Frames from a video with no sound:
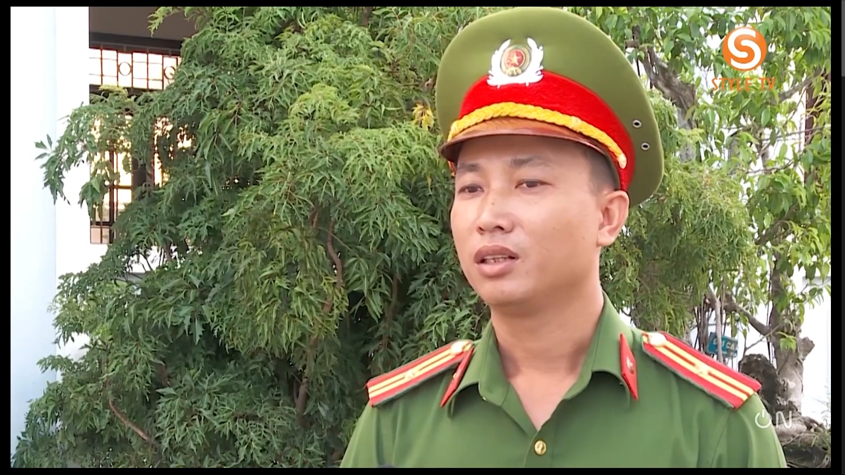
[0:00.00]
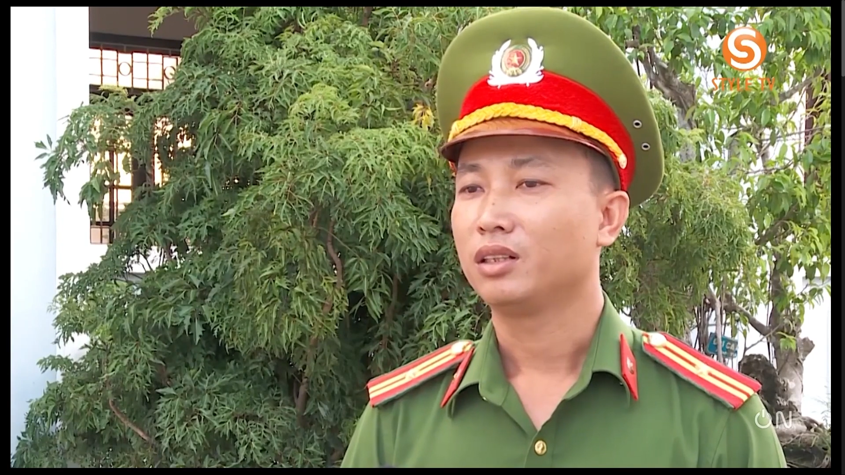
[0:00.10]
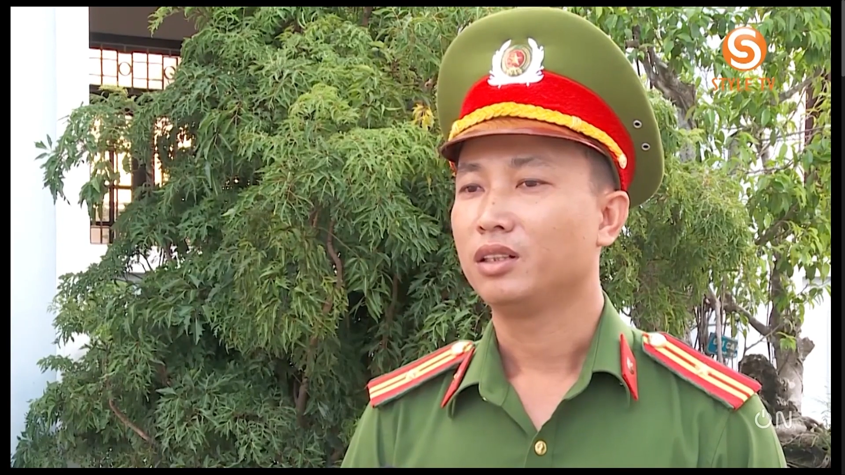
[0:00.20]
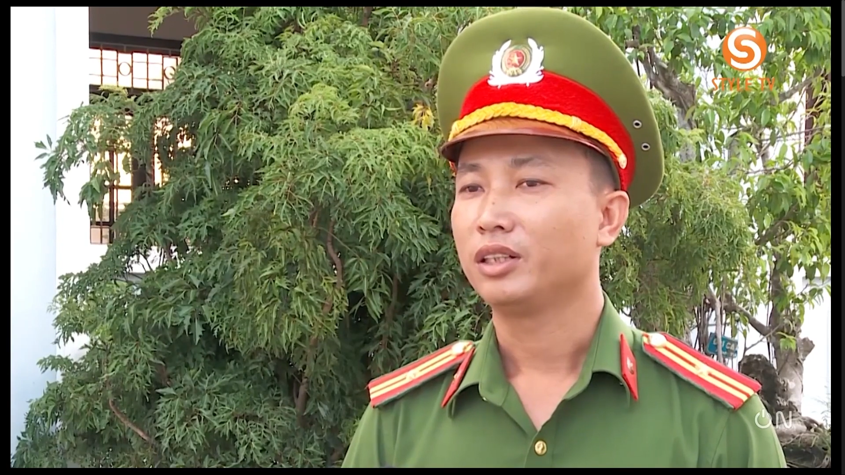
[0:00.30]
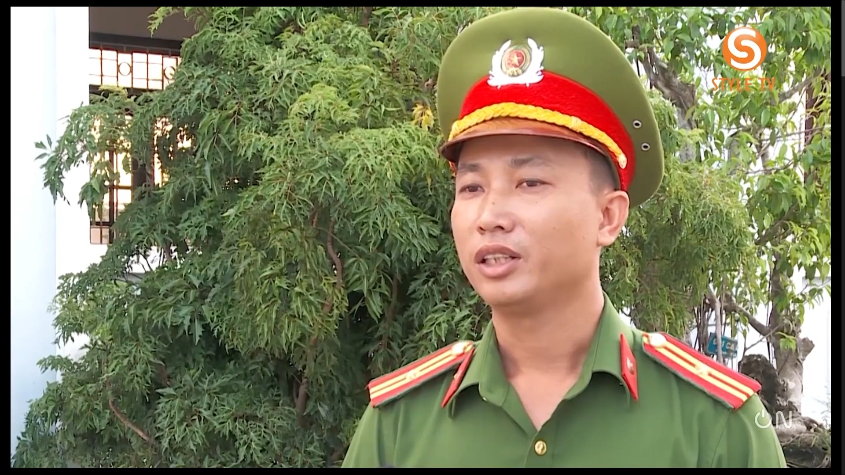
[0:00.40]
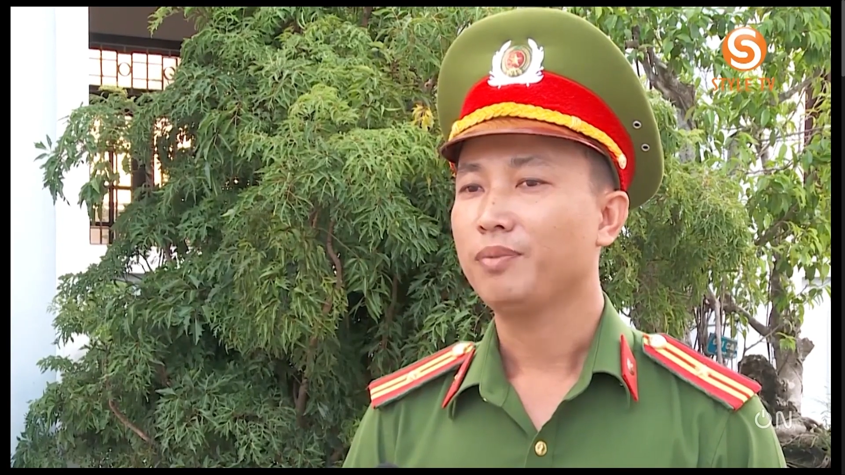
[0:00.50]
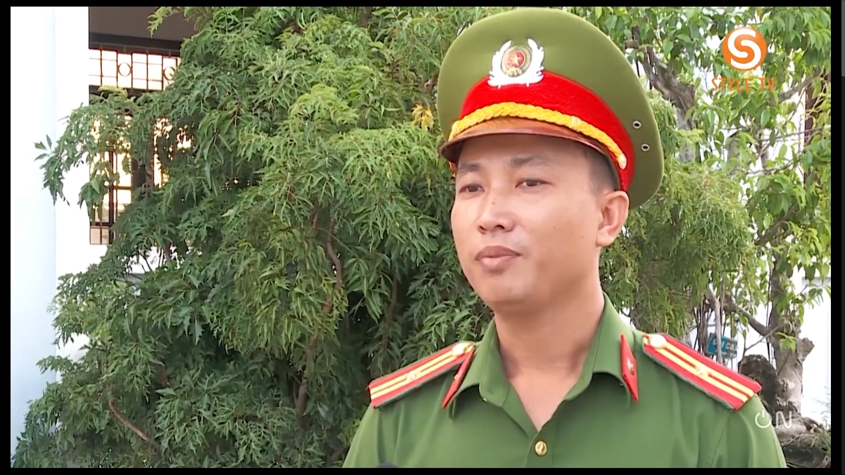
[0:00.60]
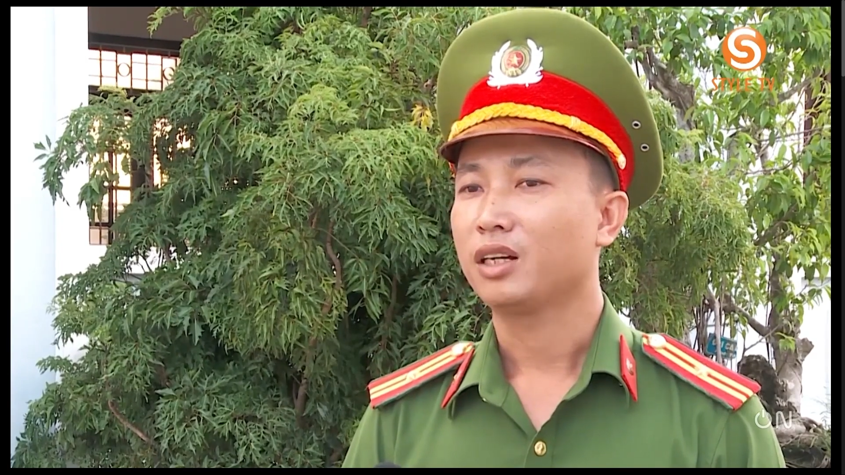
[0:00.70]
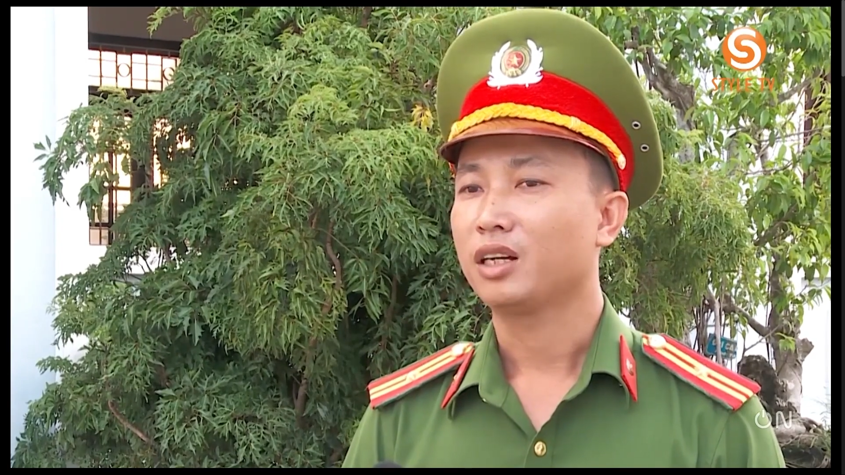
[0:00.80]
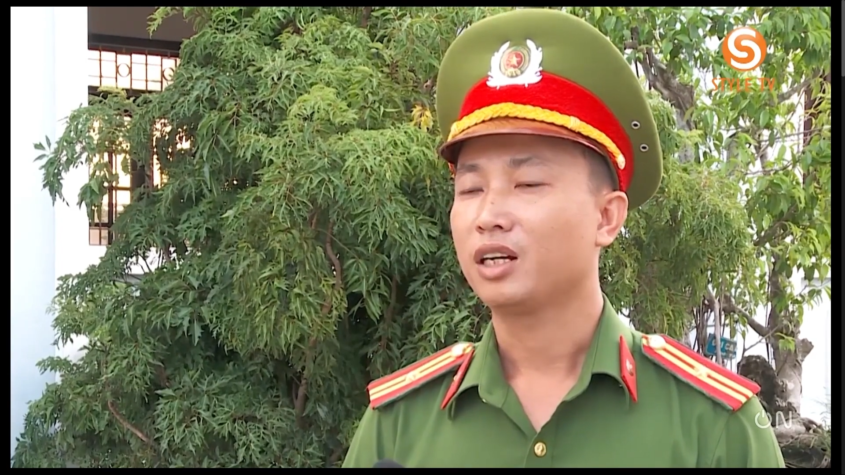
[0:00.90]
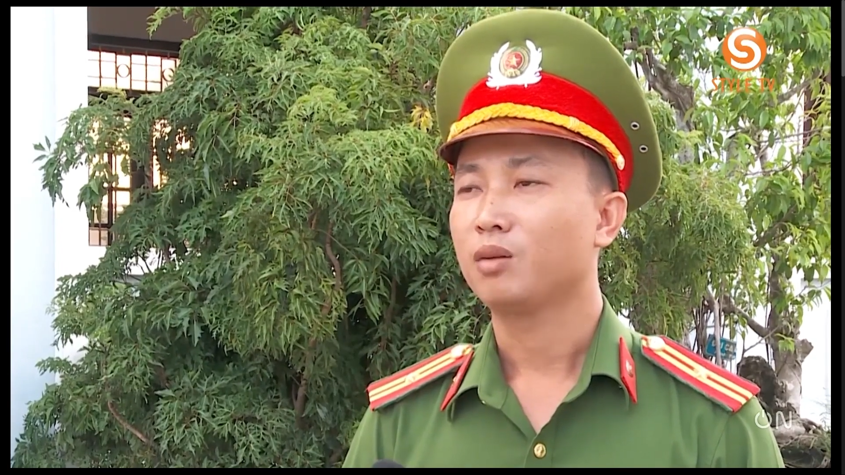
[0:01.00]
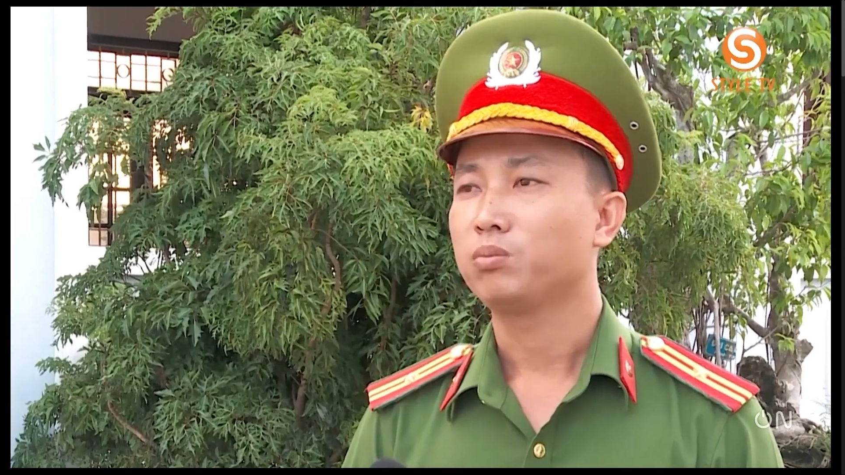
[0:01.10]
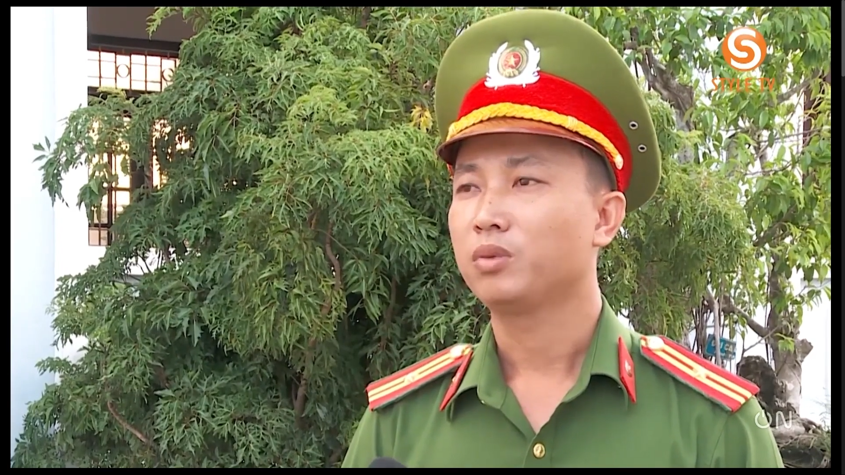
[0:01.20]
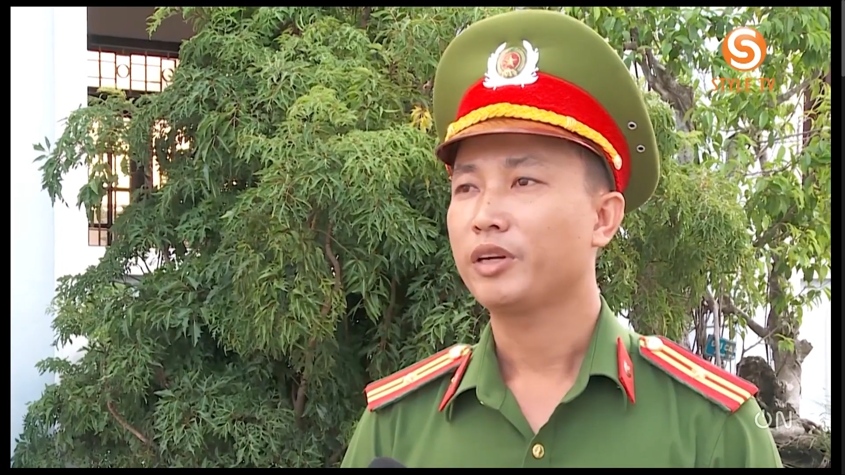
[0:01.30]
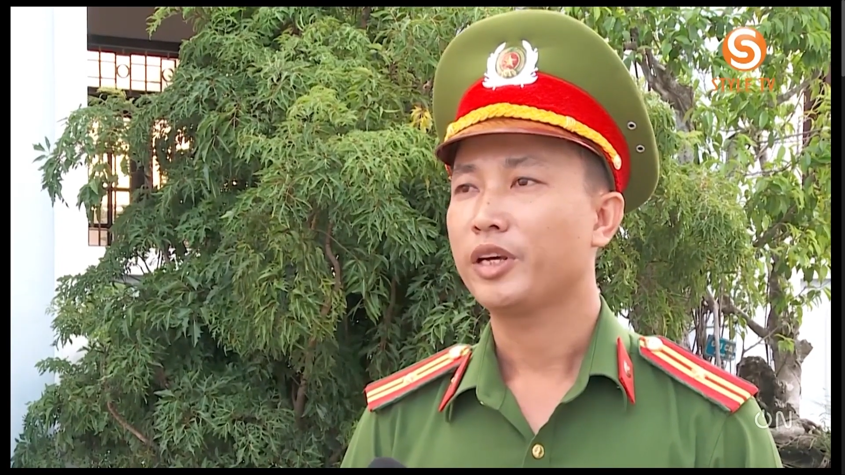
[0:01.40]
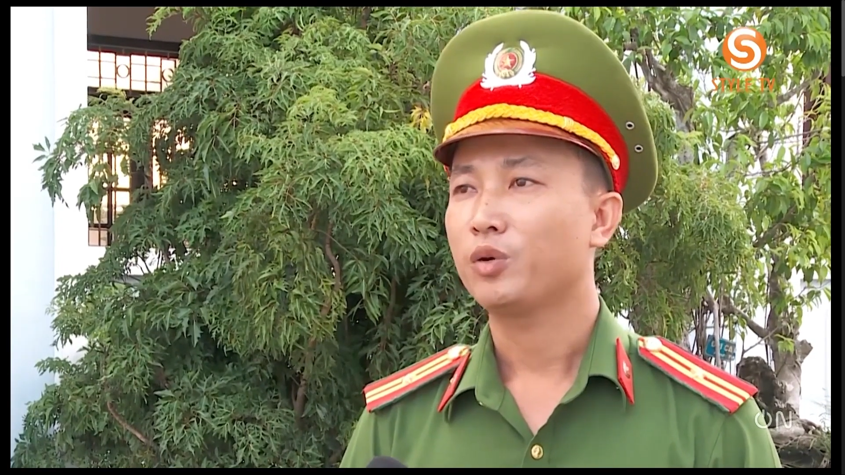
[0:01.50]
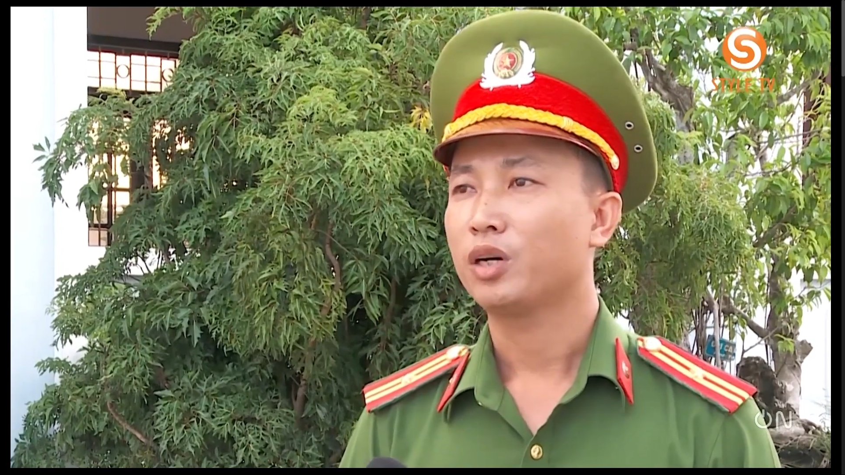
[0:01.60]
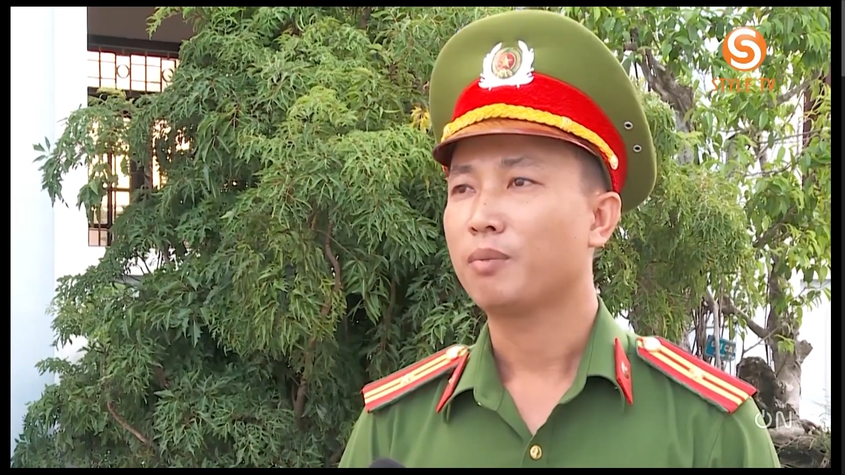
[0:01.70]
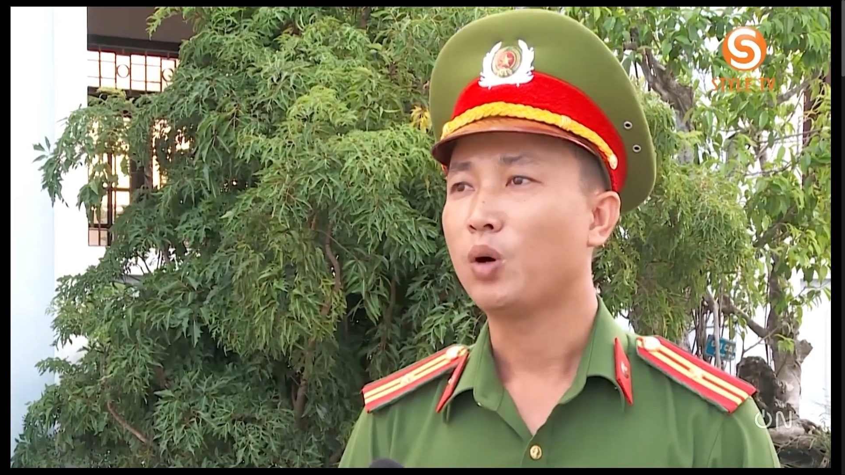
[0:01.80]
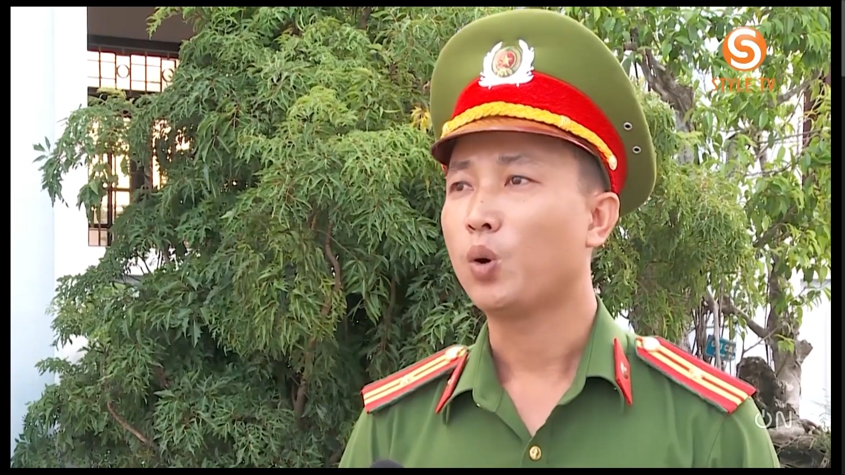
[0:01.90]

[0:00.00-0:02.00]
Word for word: người trực tiếp là không đeo